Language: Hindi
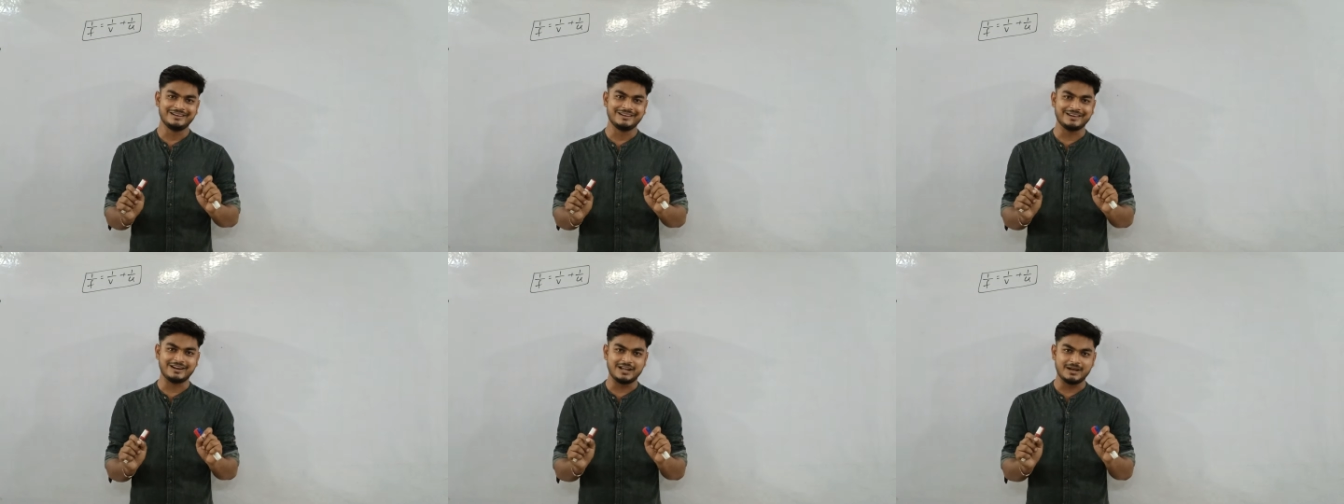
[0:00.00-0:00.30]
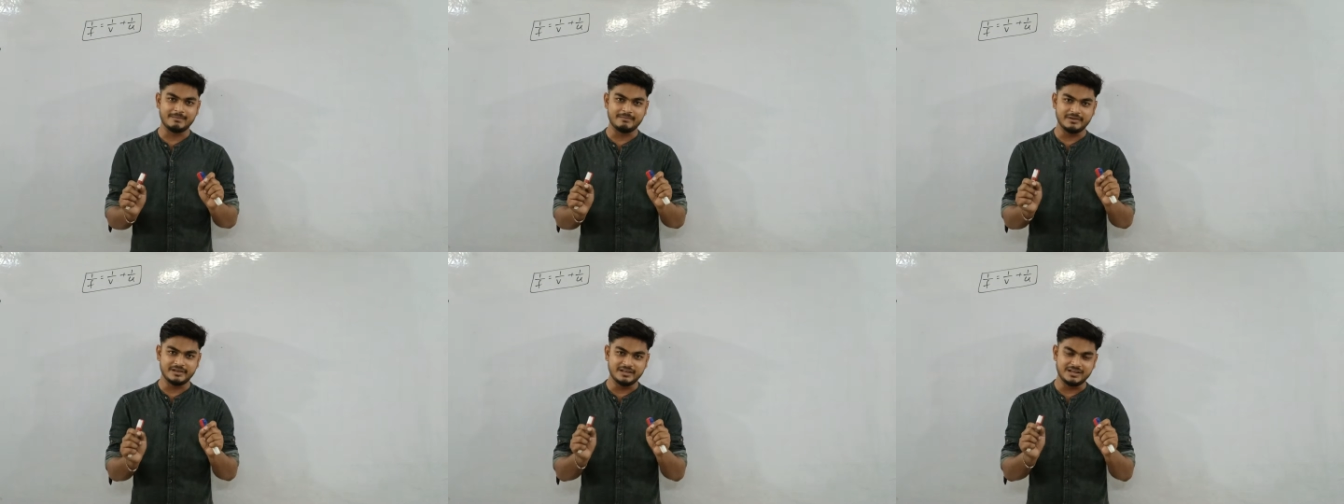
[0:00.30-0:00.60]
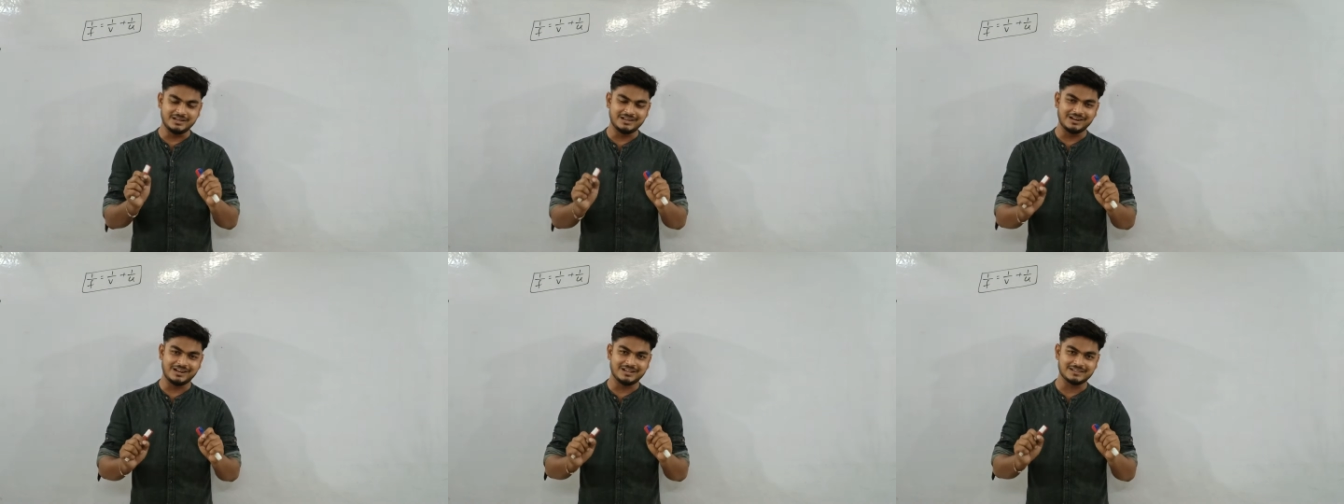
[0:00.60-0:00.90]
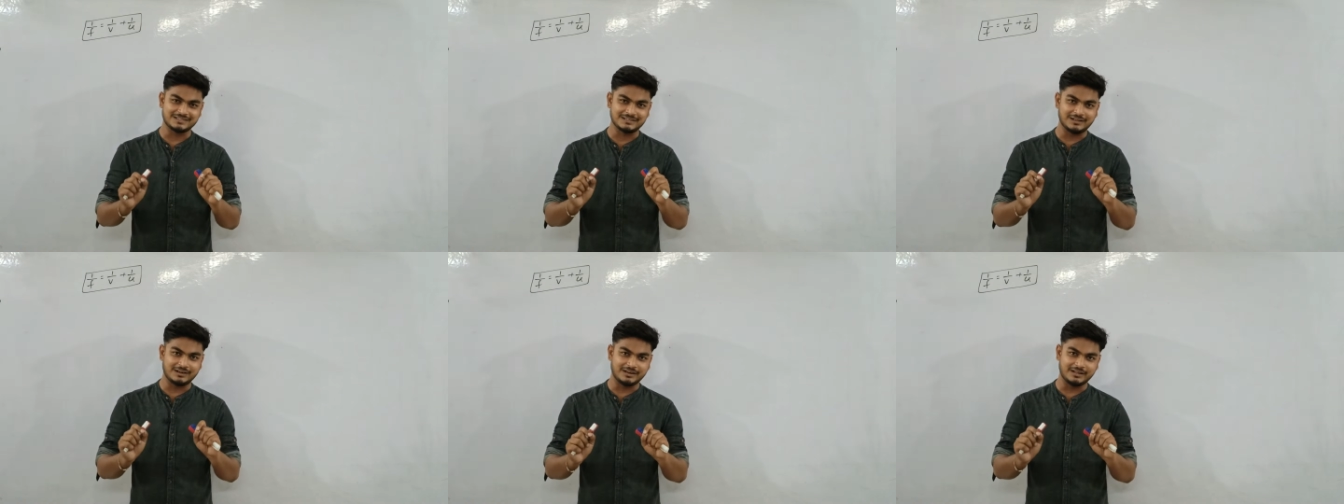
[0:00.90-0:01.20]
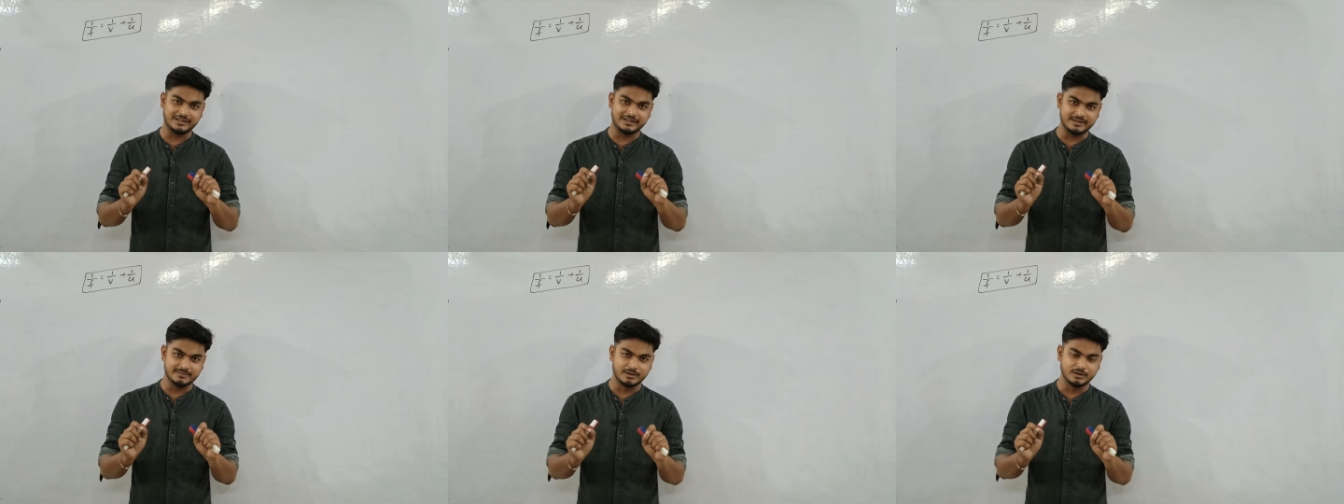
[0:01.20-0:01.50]
अगर आप मेरी क्लास कर
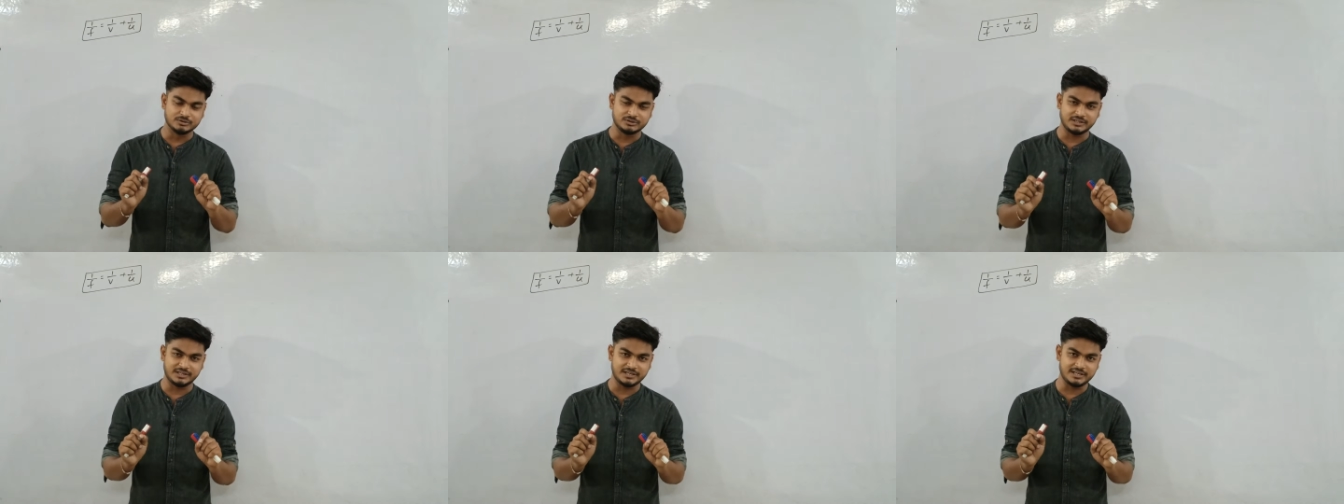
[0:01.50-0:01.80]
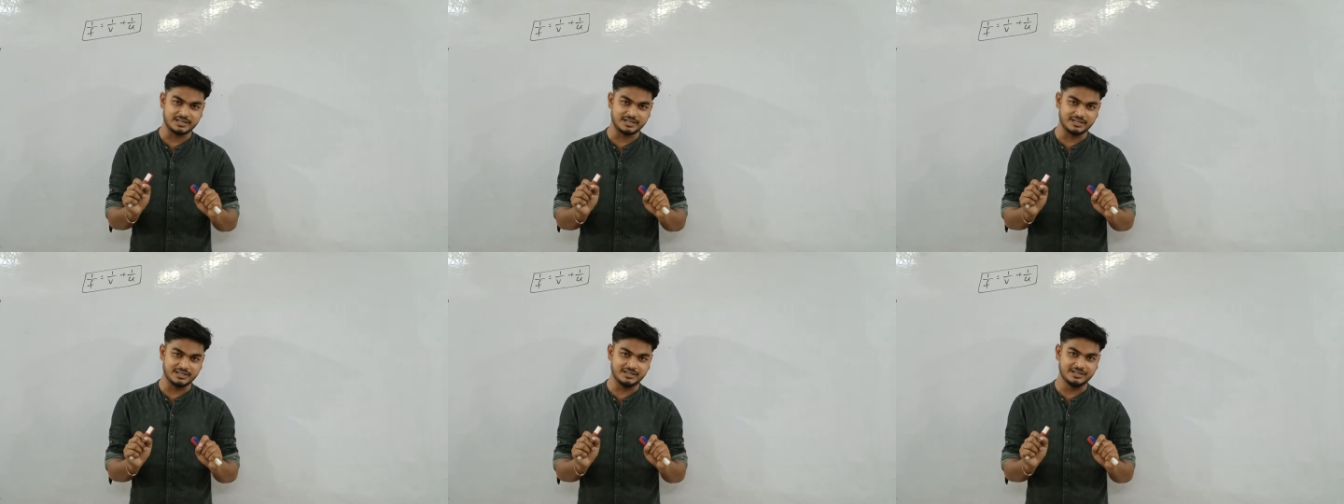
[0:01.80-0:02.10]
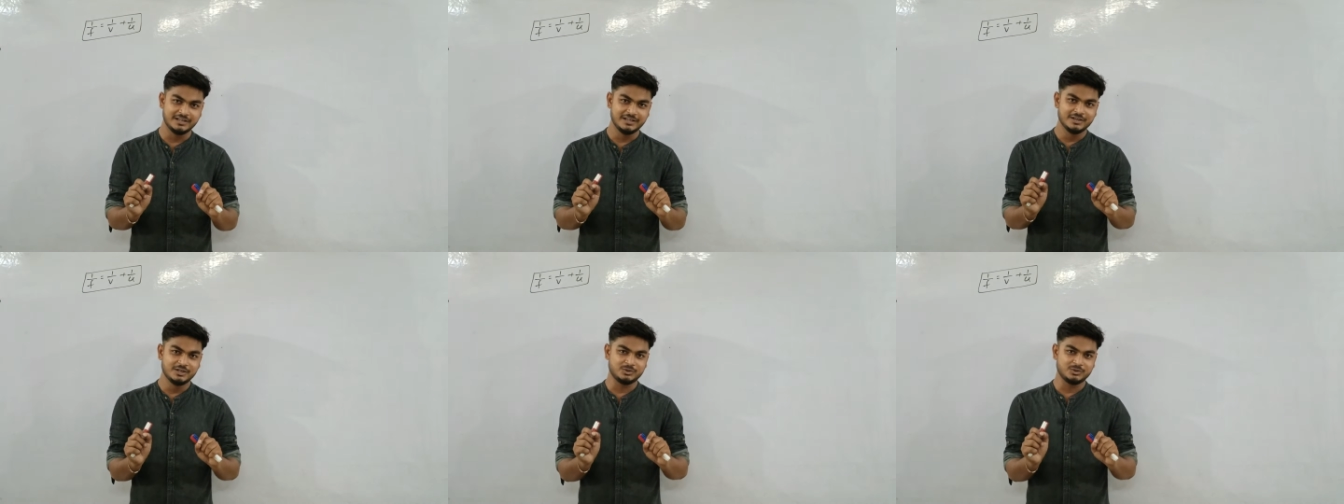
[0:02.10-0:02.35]
रहे हैं भौतिकी की